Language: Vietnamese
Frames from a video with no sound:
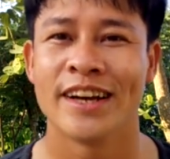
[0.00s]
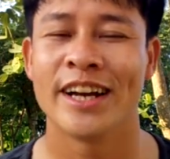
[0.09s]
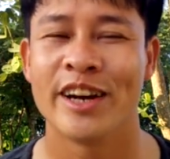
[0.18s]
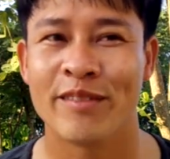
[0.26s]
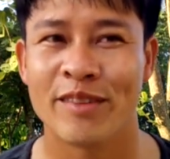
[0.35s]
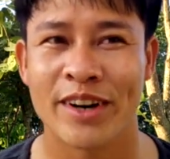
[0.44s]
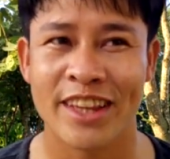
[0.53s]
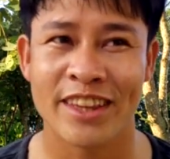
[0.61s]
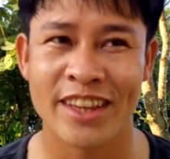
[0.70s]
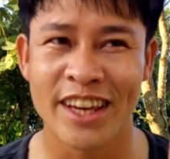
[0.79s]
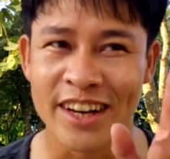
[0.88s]
để mà
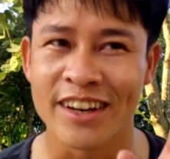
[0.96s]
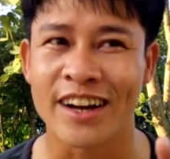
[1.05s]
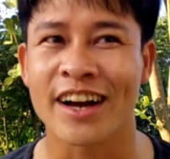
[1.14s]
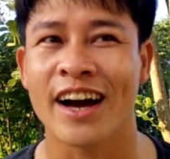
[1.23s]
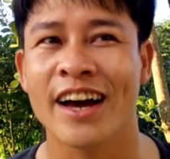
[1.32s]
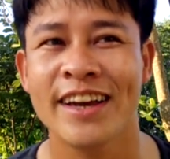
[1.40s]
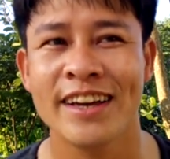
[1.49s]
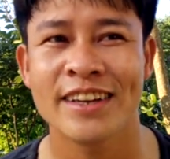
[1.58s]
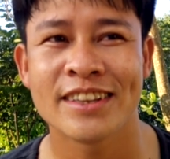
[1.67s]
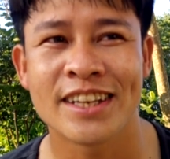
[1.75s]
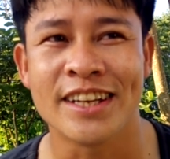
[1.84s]
mình nhìn được cái
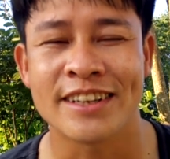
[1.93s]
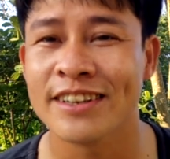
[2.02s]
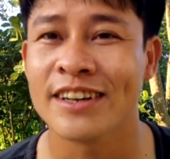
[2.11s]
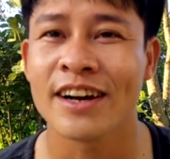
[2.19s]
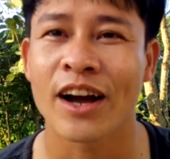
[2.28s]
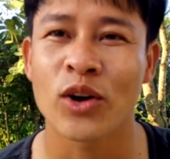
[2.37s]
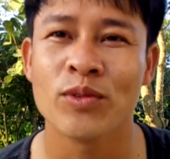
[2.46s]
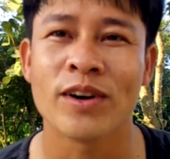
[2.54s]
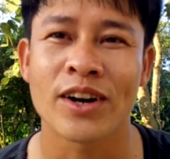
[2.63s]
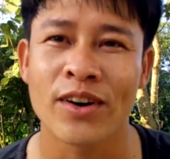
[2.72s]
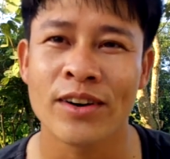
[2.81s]
thị trường ở cái khu
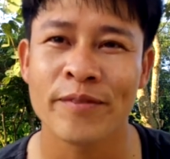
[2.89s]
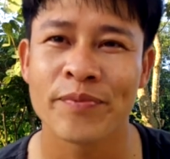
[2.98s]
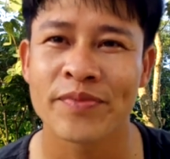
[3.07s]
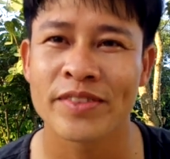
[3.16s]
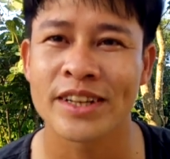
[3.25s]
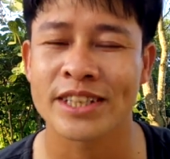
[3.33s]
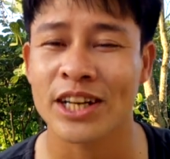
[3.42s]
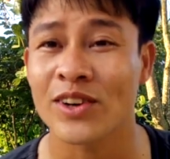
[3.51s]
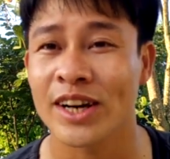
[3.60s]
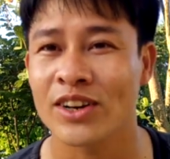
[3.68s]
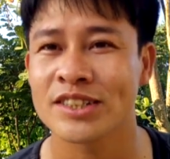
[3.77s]
vực đó thì
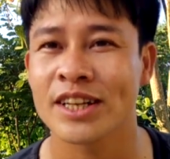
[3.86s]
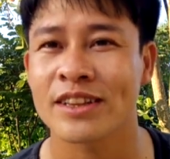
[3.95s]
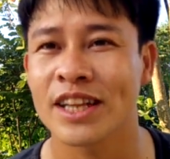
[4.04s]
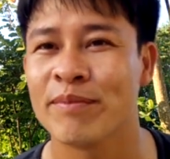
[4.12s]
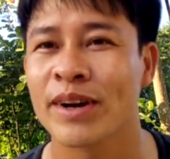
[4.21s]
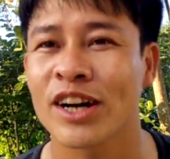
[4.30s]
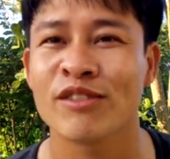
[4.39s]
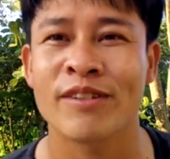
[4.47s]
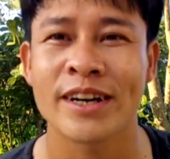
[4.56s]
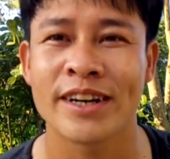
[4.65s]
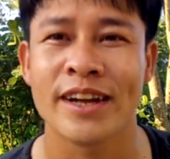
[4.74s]
sau này nó sẽ tiềm năng nó
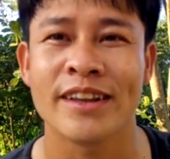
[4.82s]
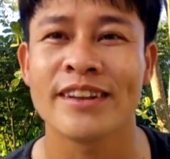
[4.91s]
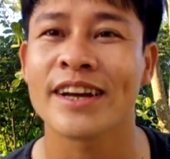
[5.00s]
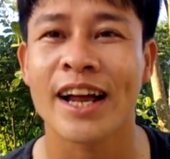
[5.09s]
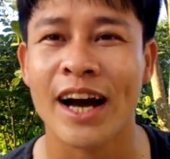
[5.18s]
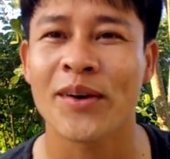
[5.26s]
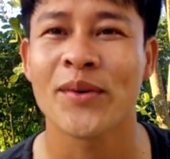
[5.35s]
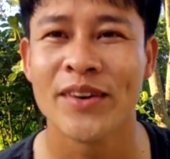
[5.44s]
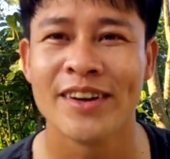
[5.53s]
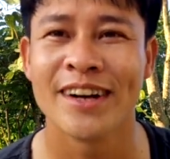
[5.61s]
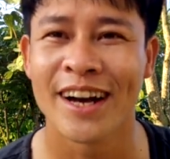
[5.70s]
phát triển như thế nào.
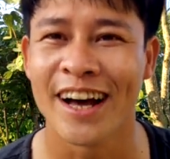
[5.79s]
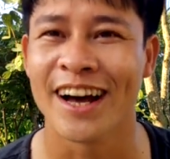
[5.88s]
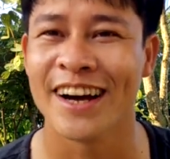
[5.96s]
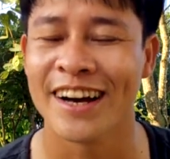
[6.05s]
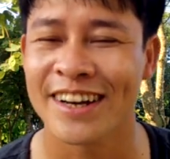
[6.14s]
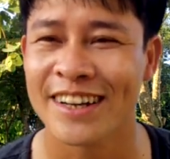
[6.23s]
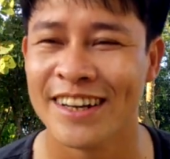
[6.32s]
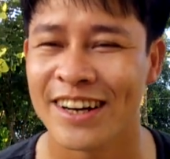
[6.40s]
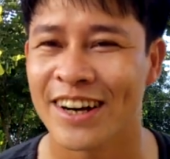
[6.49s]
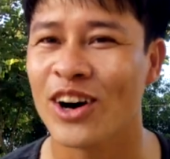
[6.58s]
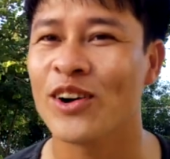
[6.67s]

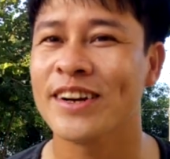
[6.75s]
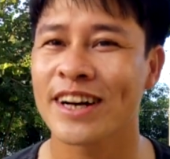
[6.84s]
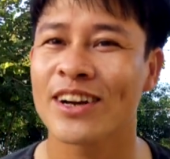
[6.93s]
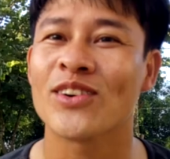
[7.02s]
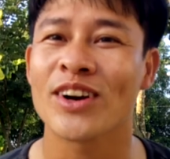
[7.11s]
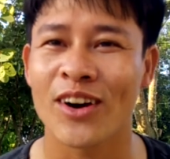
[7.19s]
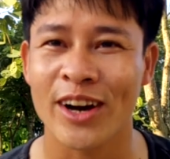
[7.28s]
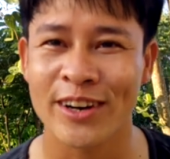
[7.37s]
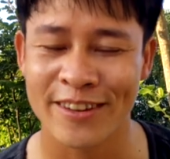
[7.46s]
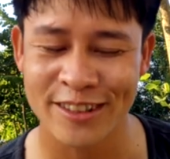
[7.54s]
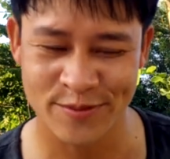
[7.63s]
Đó mới là cái cốt lõi,
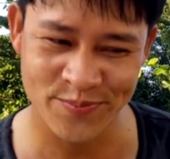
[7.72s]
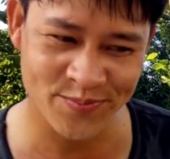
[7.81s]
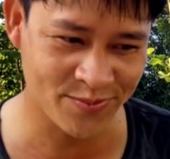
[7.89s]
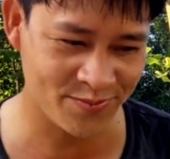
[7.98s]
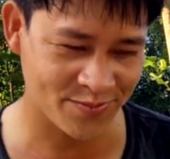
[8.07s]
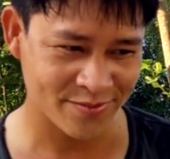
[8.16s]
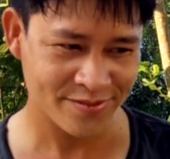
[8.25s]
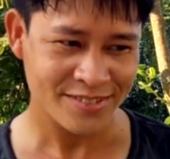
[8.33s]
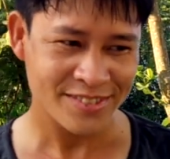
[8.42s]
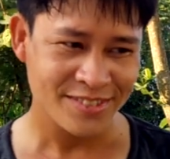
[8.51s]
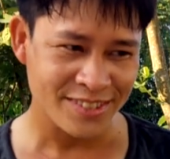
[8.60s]
đúng không?
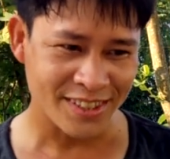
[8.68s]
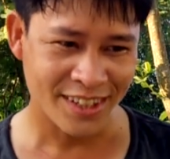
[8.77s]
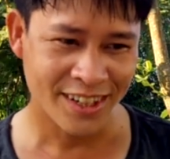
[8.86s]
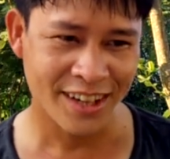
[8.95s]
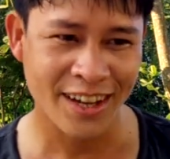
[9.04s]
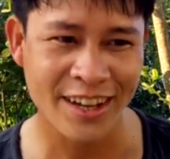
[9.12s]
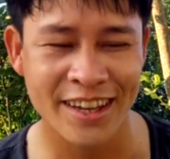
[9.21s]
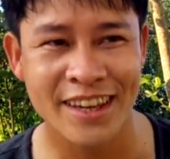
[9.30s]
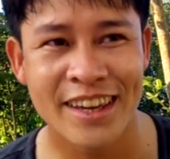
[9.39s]
Đấy,